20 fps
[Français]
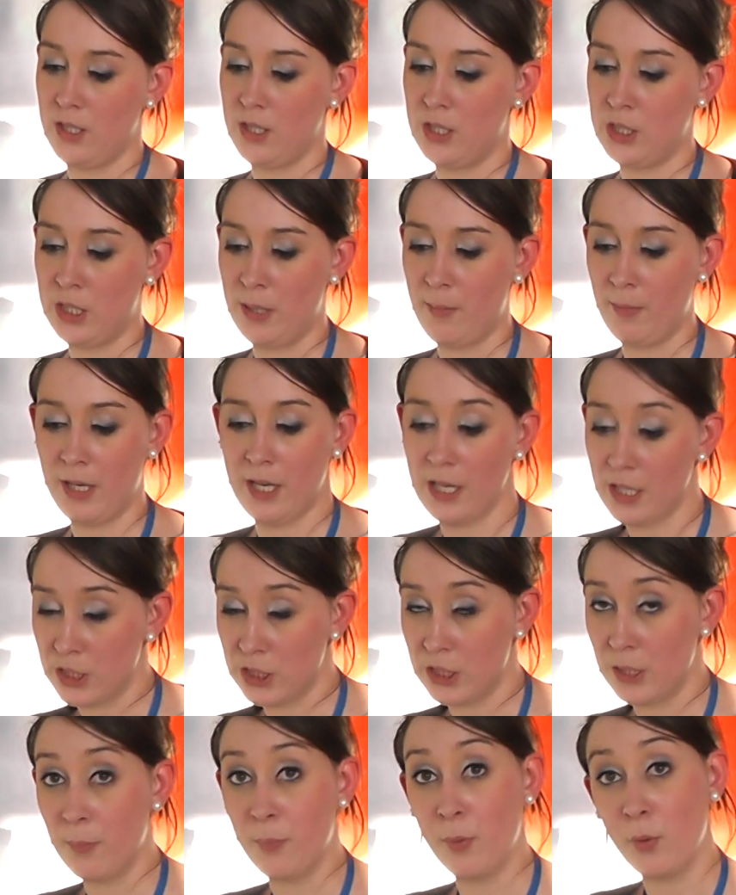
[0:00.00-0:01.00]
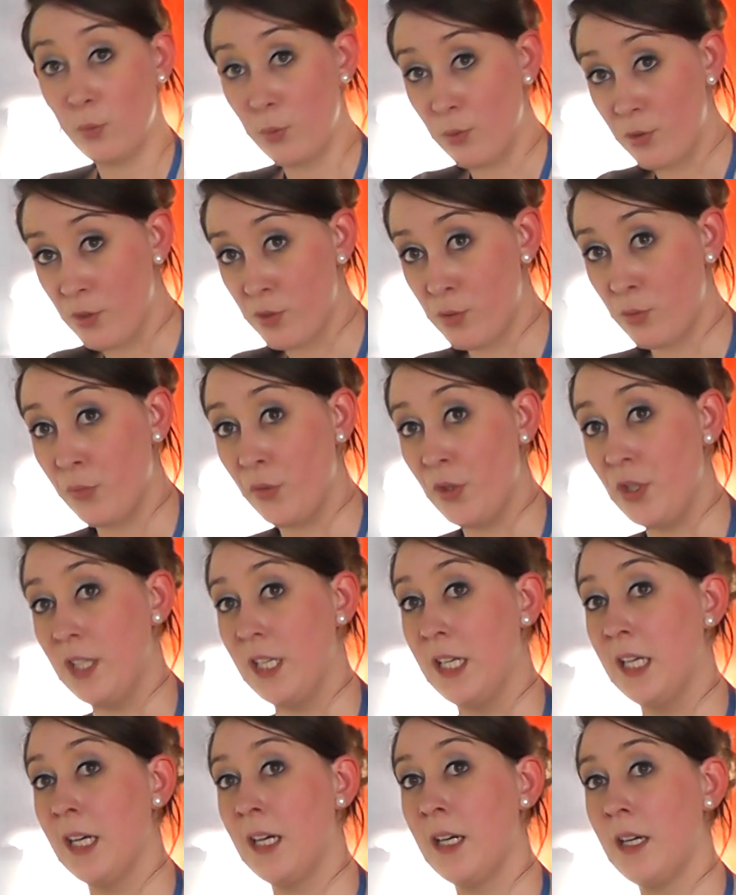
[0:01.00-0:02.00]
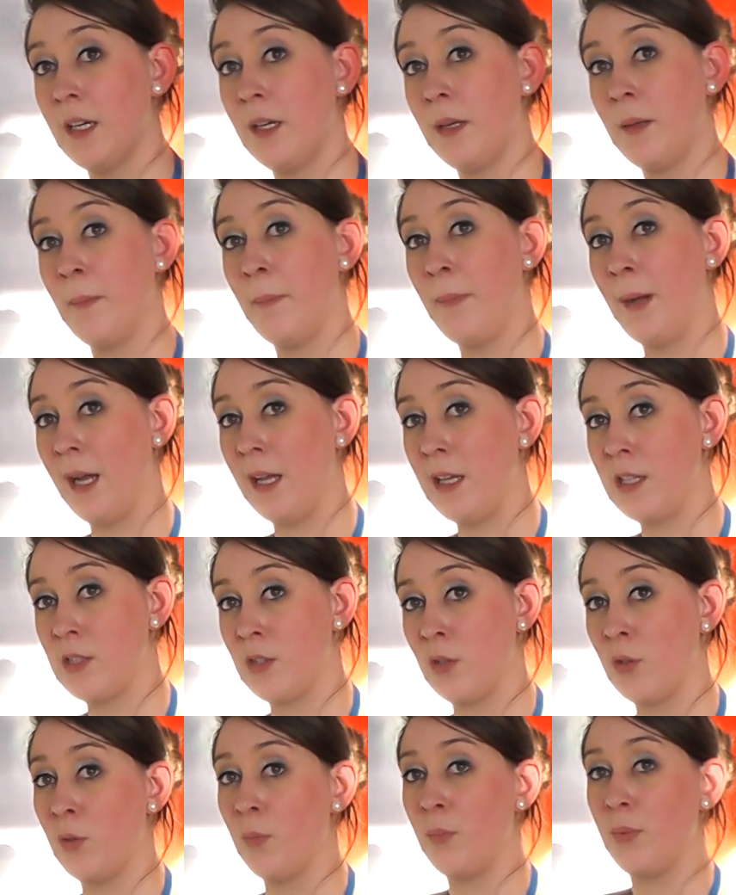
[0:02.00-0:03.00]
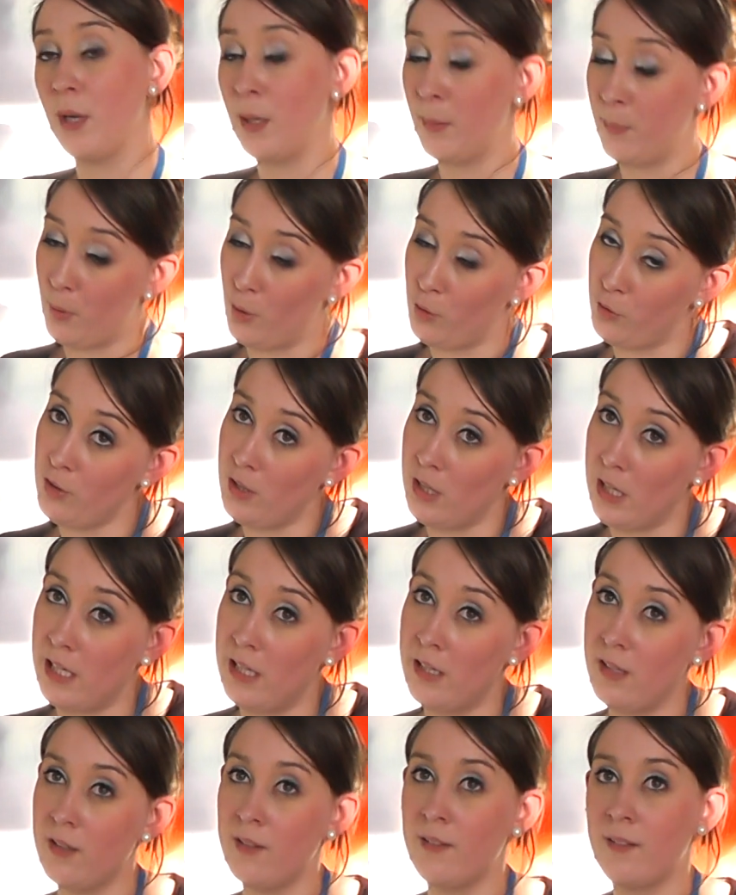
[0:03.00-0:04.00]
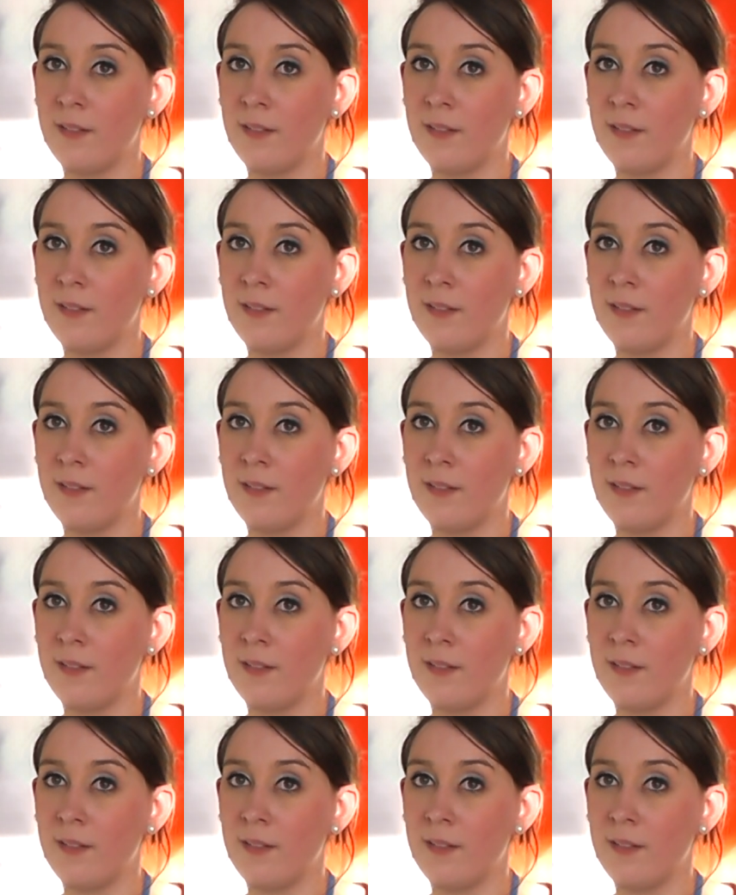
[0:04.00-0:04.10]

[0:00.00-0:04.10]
J'aimerais acheter beaucoup de souvenirs, par exemple un porte-clés.